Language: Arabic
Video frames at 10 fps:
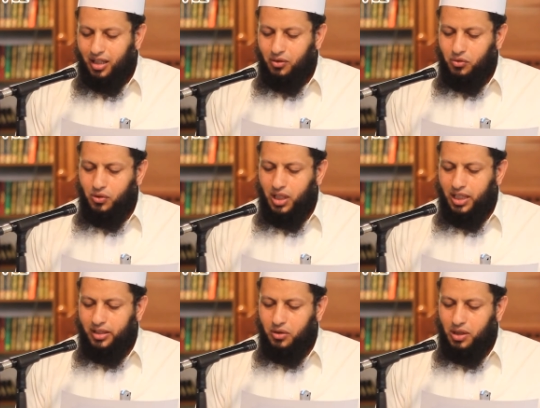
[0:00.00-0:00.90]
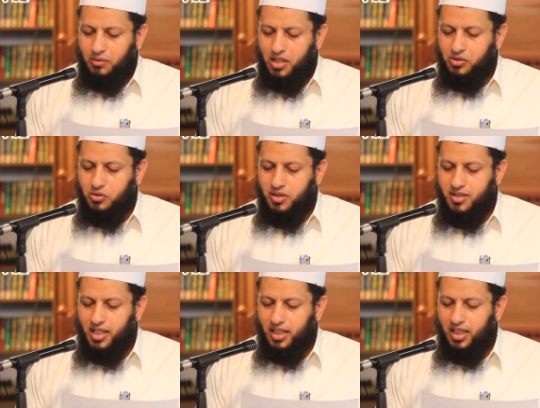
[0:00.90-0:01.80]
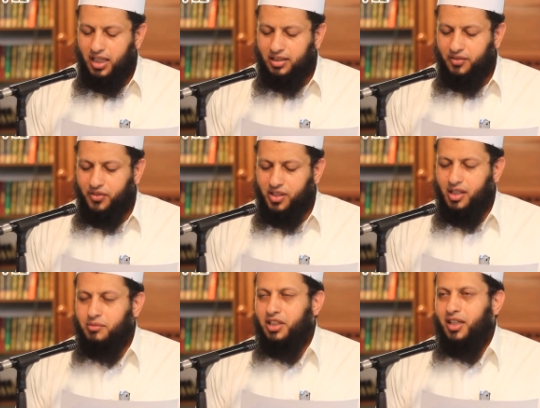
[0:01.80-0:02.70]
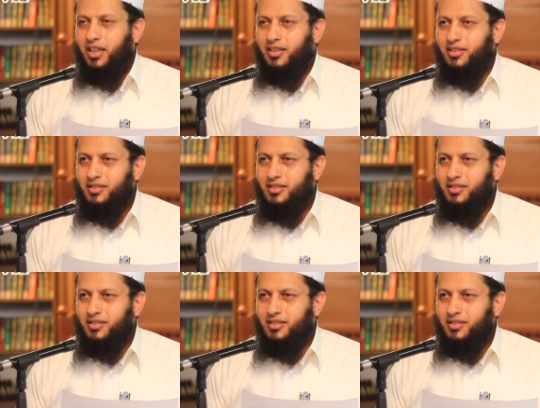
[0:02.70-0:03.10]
الأولى أنه لم يذكر الزيادة حتى فرغ منها